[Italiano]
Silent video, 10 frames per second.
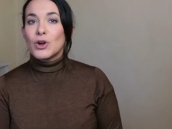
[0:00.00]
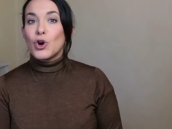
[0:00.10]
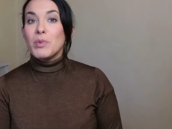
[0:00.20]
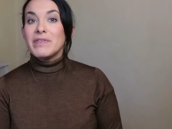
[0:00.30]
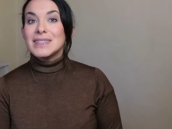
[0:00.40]

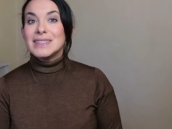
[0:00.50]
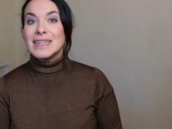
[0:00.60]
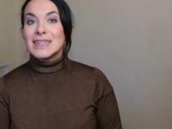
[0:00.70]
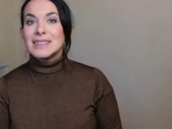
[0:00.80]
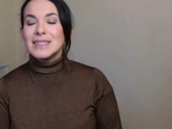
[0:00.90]
Come
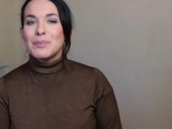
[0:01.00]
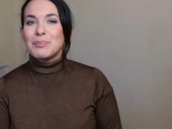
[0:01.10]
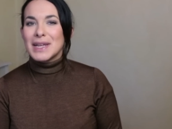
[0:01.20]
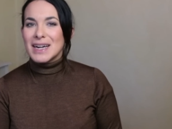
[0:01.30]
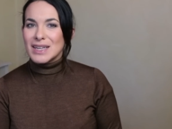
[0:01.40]
vestirsi
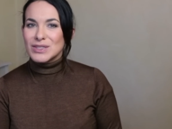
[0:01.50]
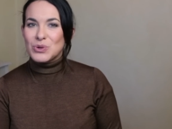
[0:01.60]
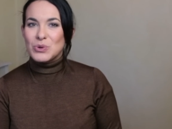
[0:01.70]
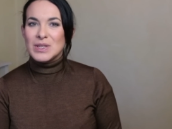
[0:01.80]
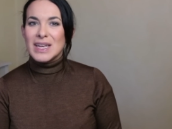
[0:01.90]
per
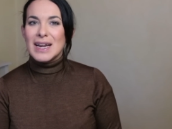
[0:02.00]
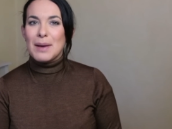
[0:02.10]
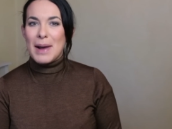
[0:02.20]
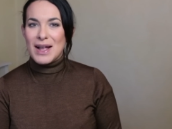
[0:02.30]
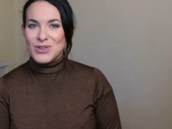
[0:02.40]
nascondere
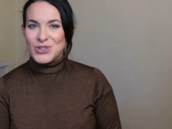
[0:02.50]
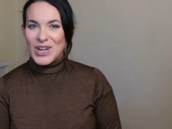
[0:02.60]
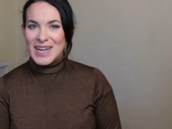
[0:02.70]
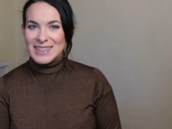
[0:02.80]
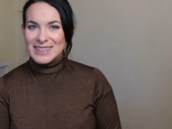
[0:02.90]
la pancia.